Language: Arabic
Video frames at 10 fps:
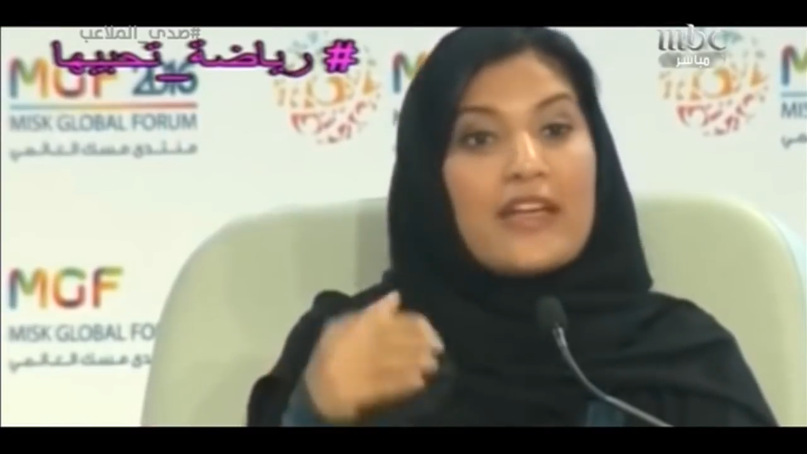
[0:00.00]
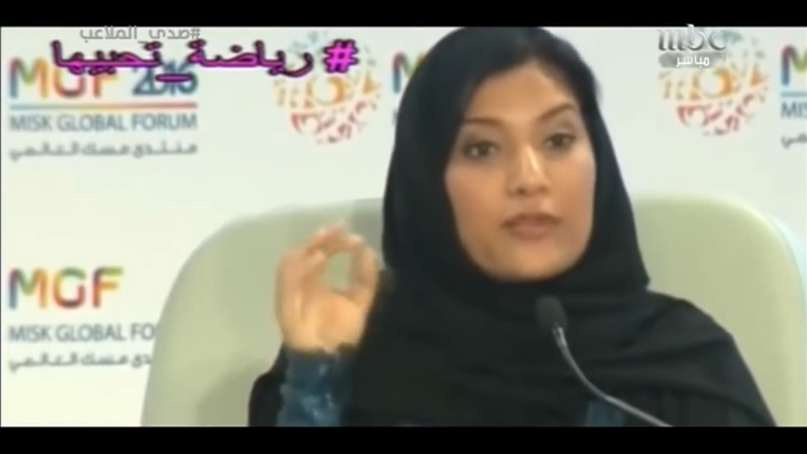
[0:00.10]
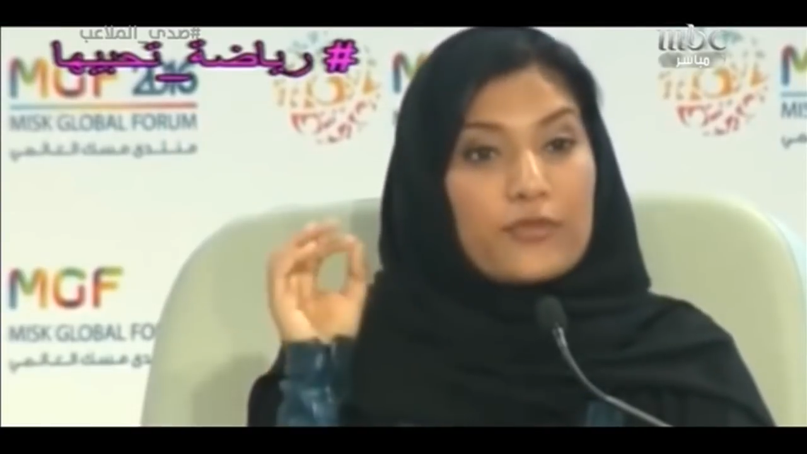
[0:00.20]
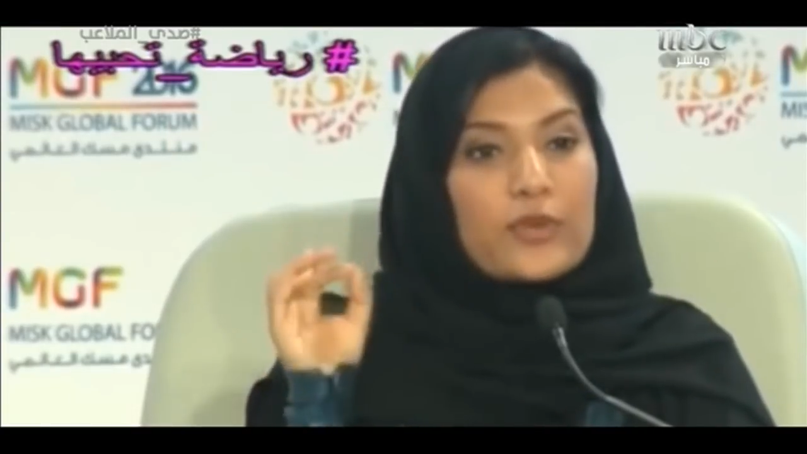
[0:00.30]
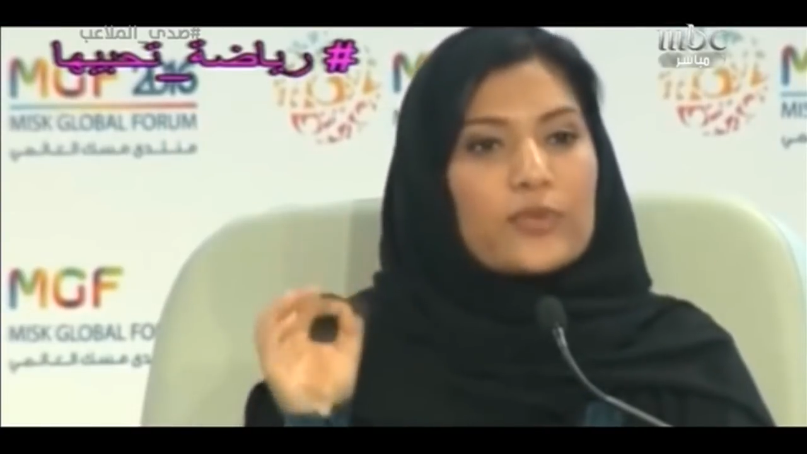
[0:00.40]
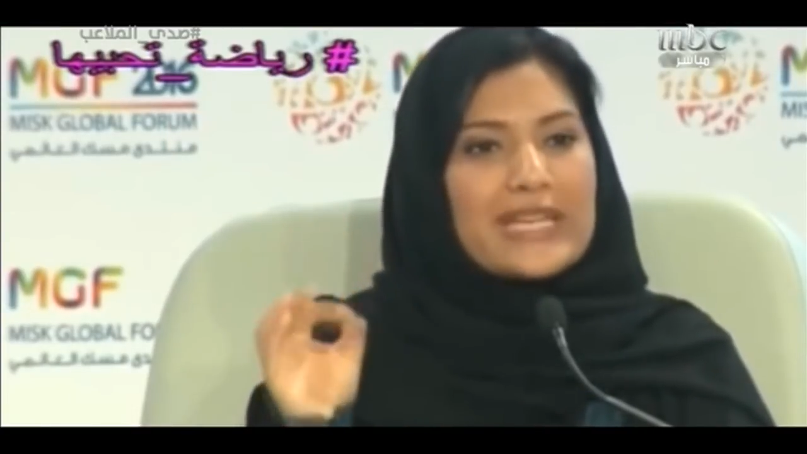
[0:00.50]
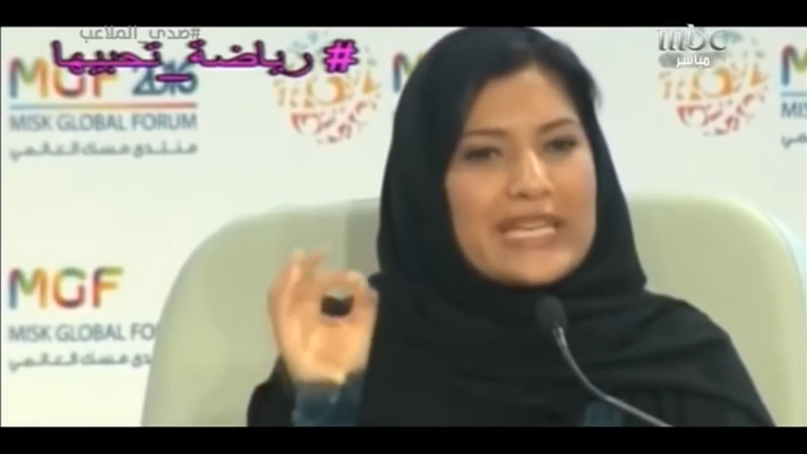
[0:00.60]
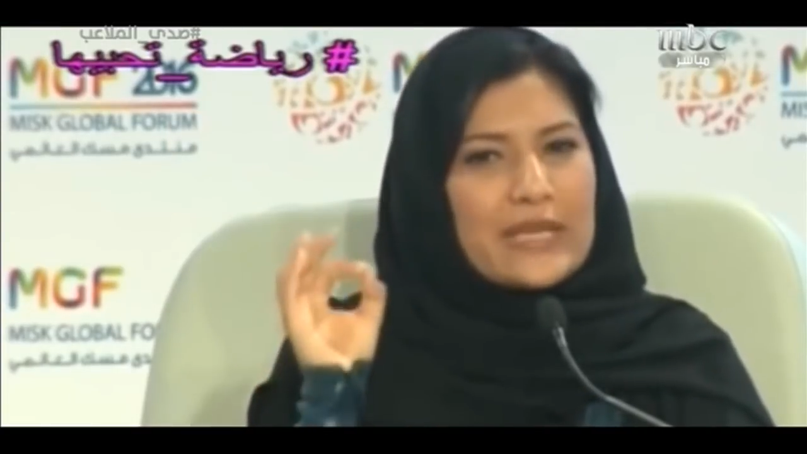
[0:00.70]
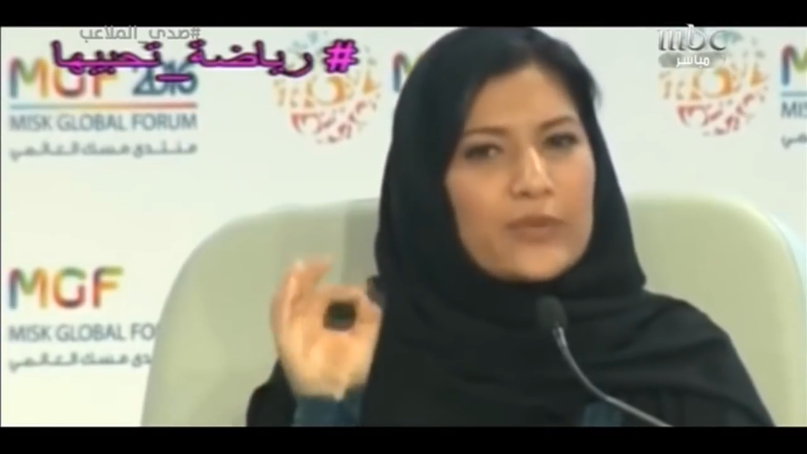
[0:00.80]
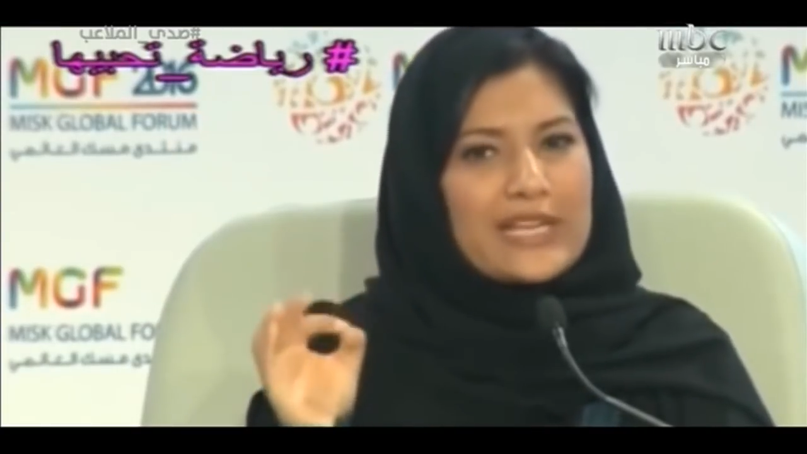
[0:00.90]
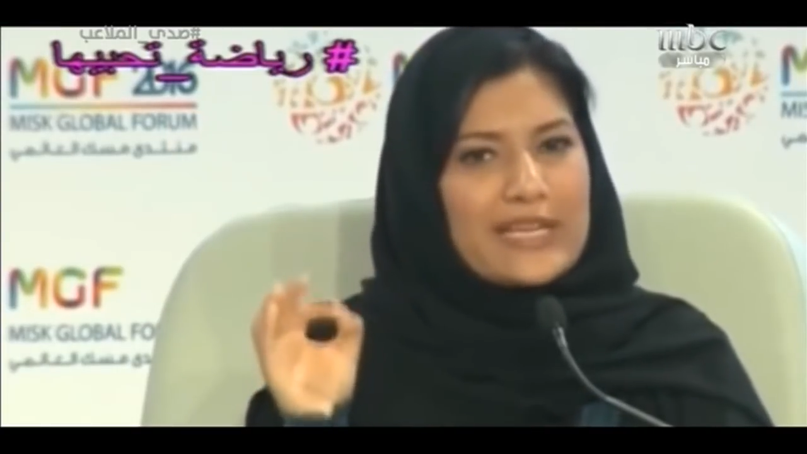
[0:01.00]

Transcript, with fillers: If we really, really